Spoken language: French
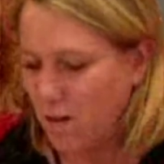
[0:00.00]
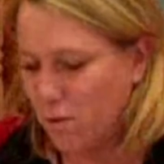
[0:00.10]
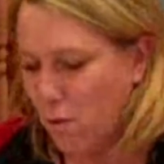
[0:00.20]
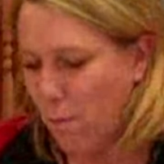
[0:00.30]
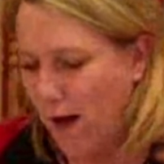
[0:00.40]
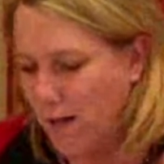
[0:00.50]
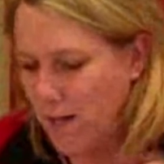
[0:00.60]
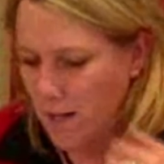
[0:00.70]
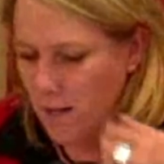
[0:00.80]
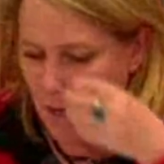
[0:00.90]
de
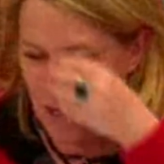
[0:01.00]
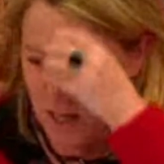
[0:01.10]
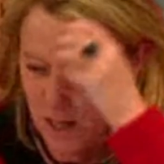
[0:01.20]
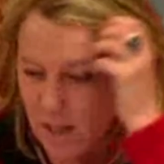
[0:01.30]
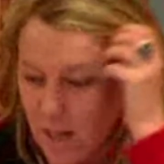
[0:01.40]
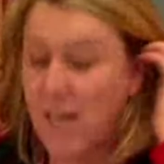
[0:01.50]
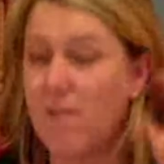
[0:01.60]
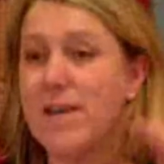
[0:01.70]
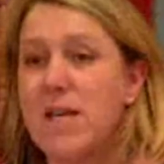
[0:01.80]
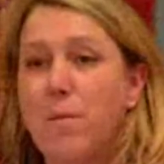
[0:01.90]
Paris, c'est un
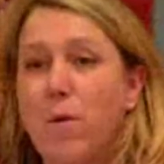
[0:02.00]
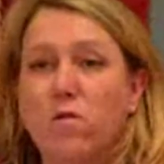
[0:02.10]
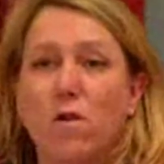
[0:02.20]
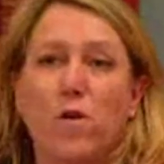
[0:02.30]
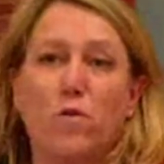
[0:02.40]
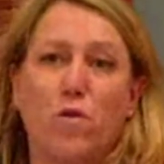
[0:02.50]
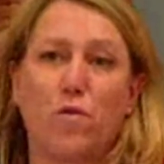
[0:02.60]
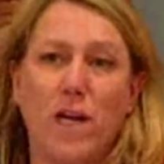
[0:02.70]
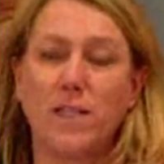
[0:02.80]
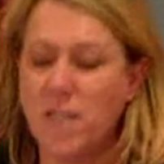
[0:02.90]
travail important et quand on
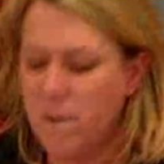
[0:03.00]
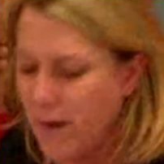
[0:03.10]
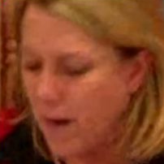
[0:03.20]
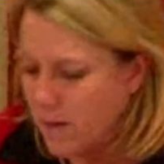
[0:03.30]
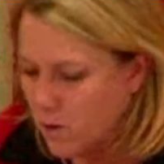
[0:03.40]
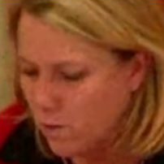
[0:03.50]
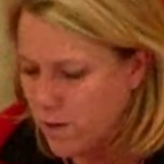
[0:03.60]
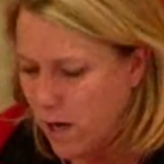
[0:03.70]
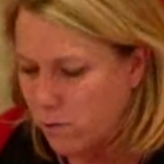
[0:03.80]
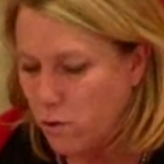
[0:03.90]
voit la délibération,
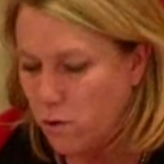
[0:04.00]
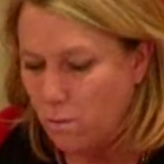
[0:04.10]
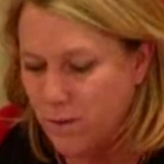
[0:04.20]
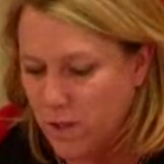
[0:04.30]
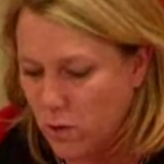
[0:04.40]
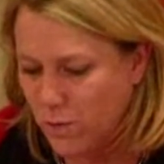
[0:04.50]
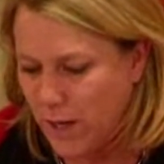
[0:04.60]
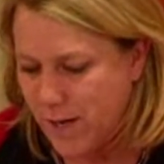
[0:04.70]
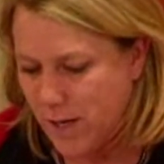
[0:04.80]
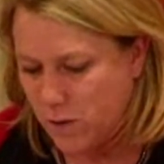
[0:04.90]
il y a de l'ambition
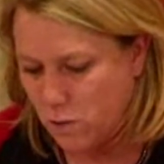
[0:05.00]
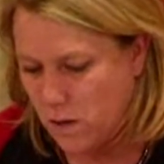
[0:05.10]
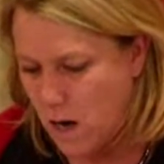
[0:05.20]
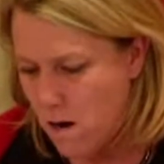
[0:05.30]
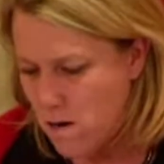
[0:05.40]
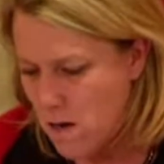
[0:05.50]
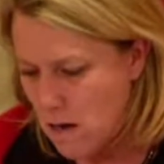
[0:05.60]
derrière tout cela.